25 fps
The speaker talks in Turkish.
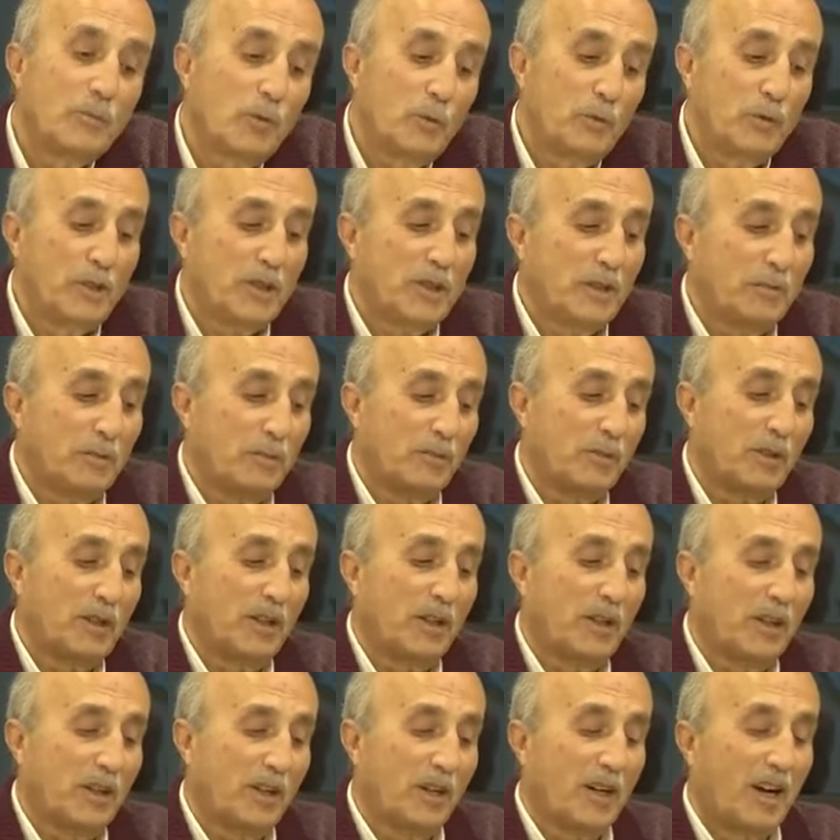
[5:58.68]
bu bizim
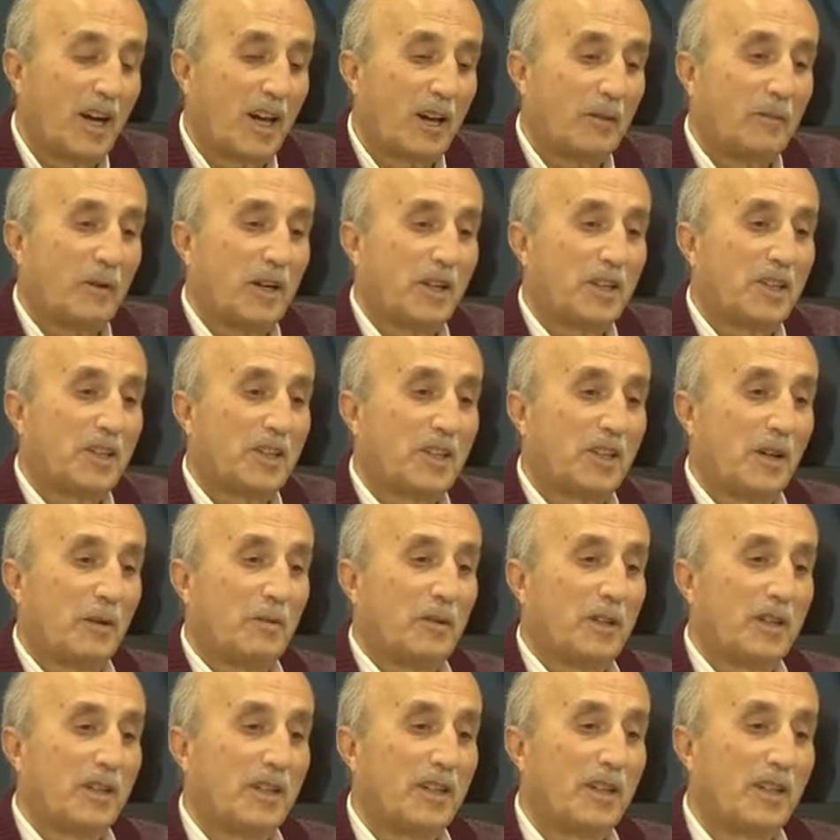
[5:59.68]
gariban
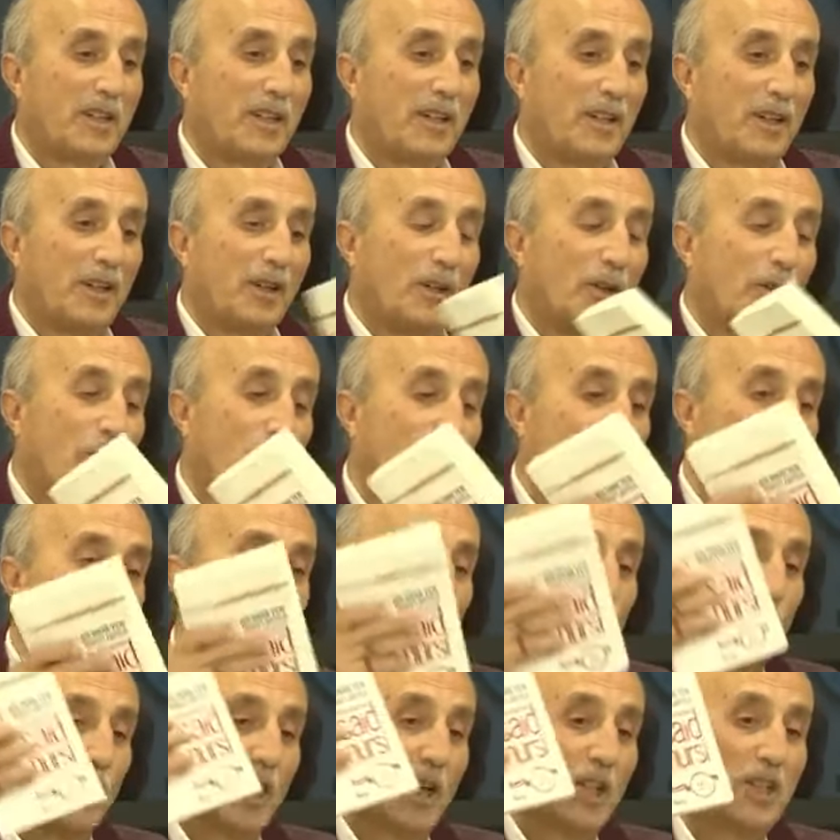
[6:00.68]
kitabı
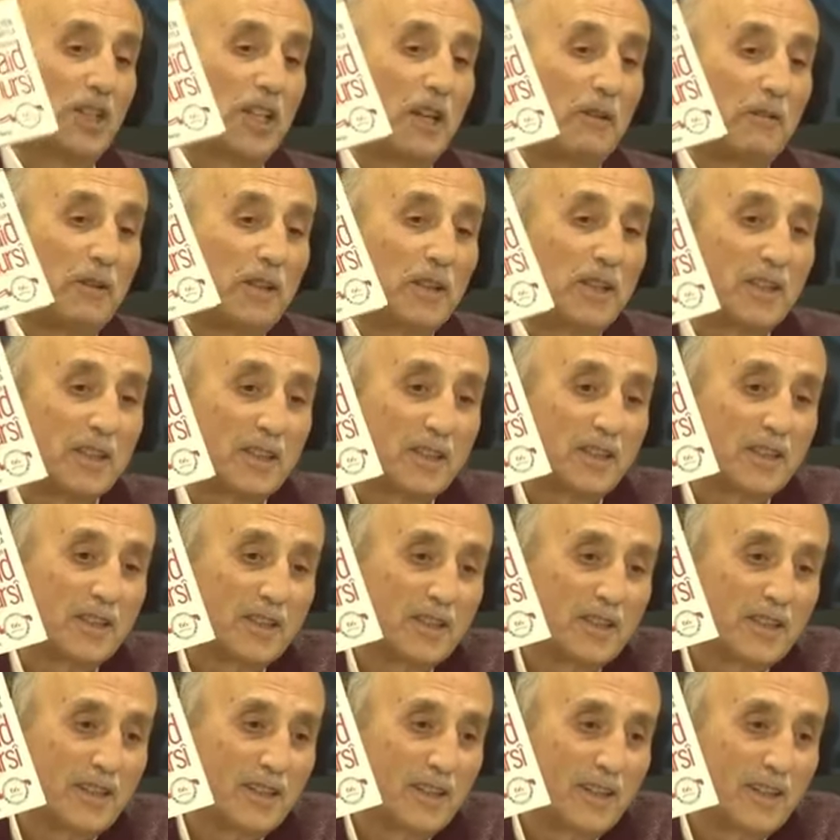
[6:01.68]
Rusya'ya çevirir.